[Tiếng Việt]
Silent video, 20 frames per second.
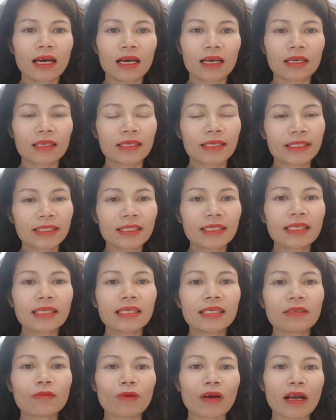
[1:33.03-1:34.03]
kính
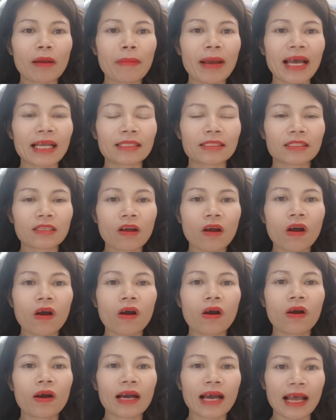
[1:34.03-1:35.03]
của các bạn
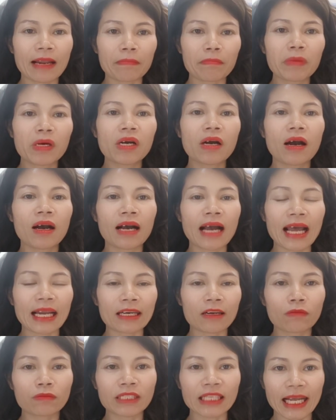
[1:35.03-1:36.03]
do gạt mưa gạt
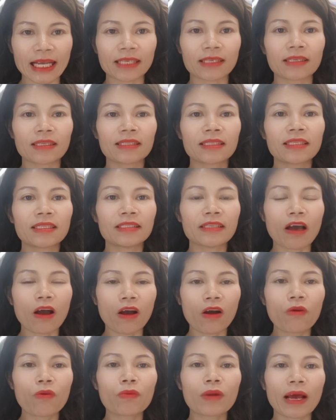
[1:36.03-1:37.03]
không sạch thì
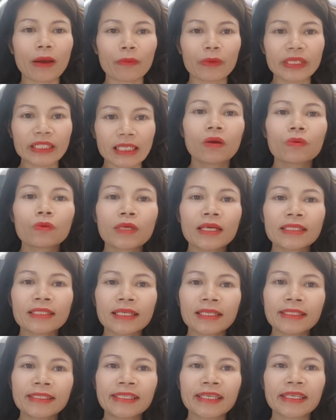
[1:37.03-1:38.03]
đó cũng là nguyên nhân nguyên
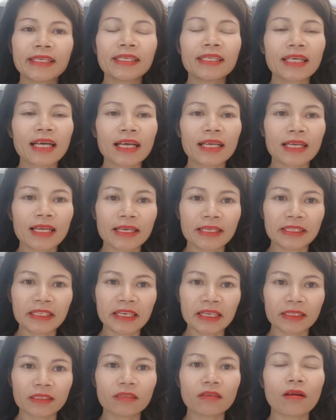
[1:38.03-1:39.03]
nhân chính gây lên
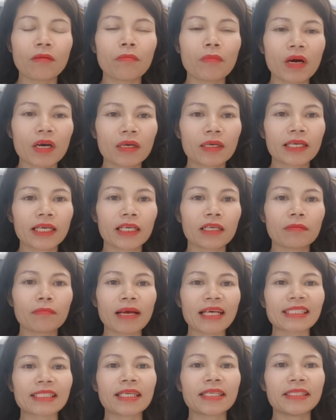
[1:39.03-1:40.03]
hiện tượng mờ kính
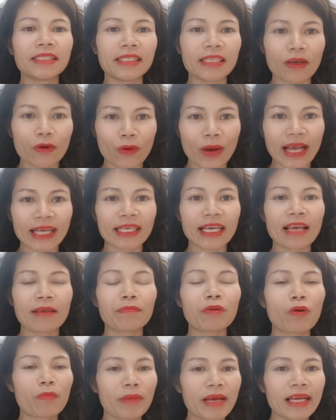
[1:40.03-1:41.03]
mà rất nhiều anh em
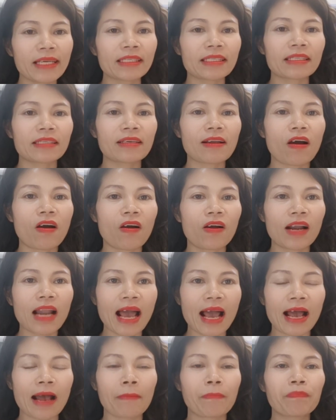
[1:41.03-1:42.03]
cũng biết đó
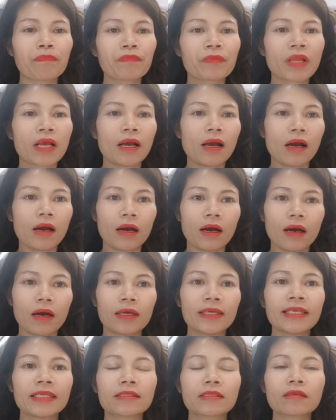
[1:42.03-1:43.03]
là
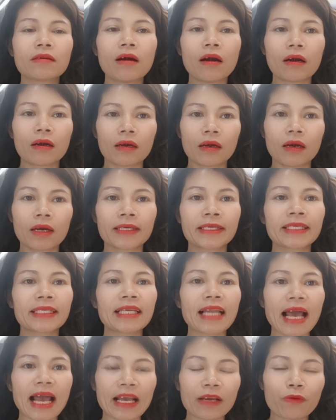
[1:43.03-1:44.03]
hiện tượng
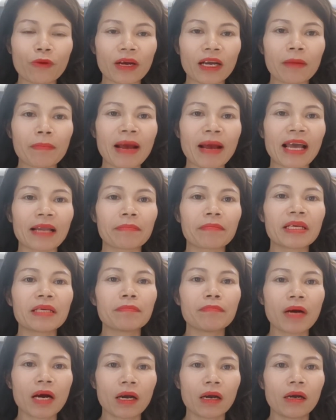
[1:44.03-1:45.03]
kính lái của các bạn bị
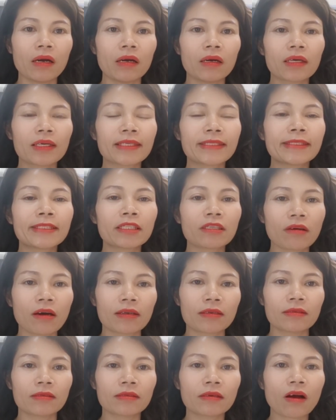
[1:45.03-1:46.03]
mờ kính
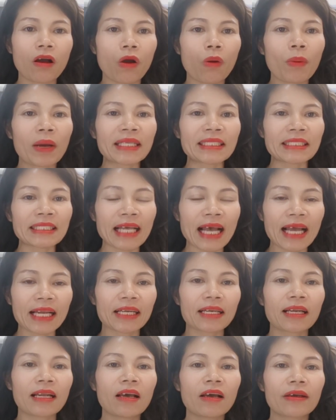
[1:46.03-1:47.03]
sườn khó quan sát
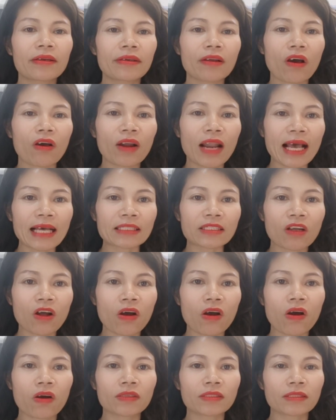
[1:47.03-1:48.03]
đó là
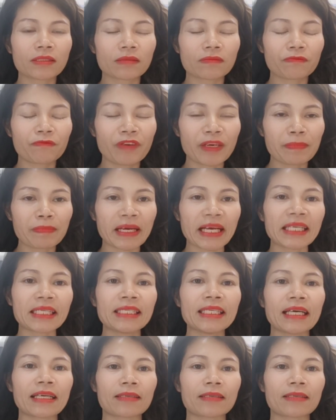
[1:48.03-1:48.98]
do phim cách nhiệt